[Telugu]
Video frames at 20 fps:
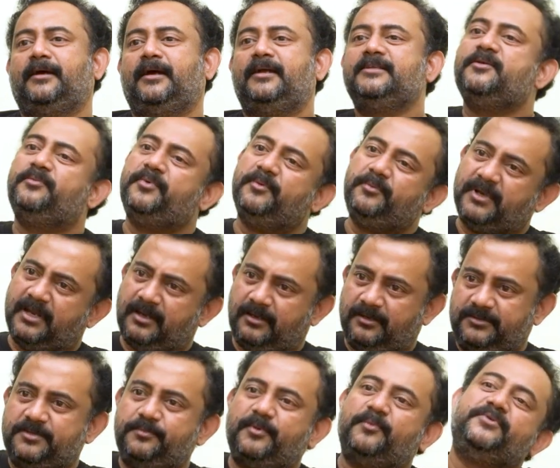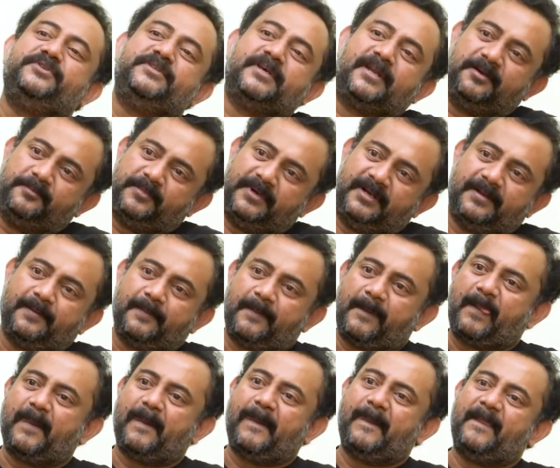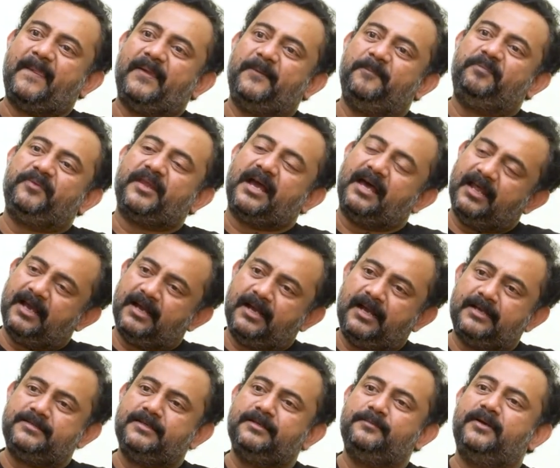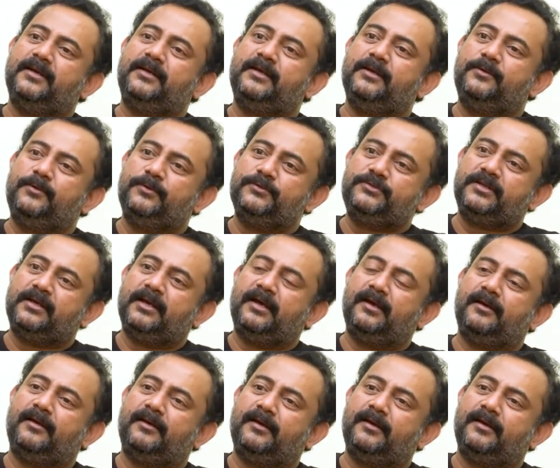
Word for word: అని చెప్పి నన్ను ఇచ్చి పంపించారనమాట ఓకే అలాగా ఆ సినిమాకి ఘోస్ట్గా